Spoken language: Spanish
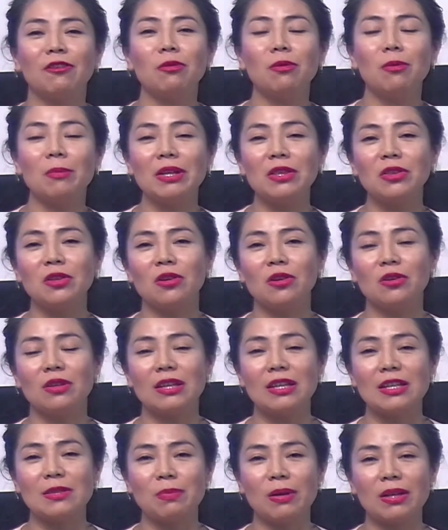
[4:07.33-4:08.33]
Llegó el momento
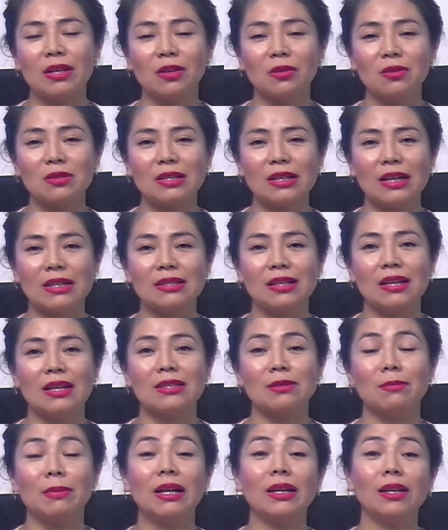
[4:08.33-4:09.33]
de despedirnos, será hasta la
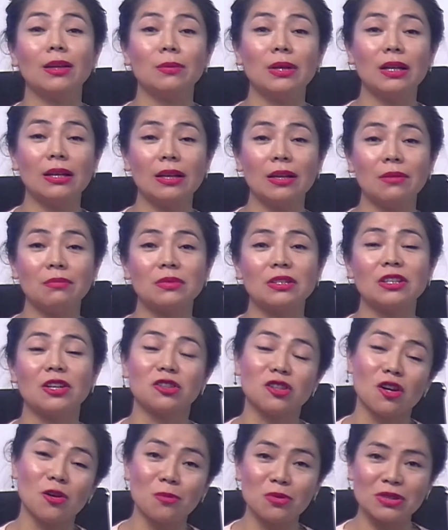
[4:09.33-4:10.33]
semana que viene.
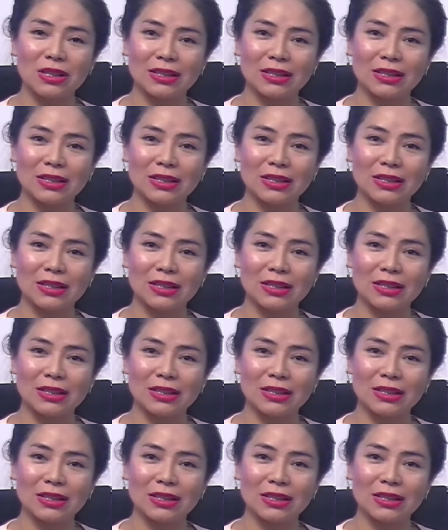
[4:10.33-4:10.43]
Chao, chao,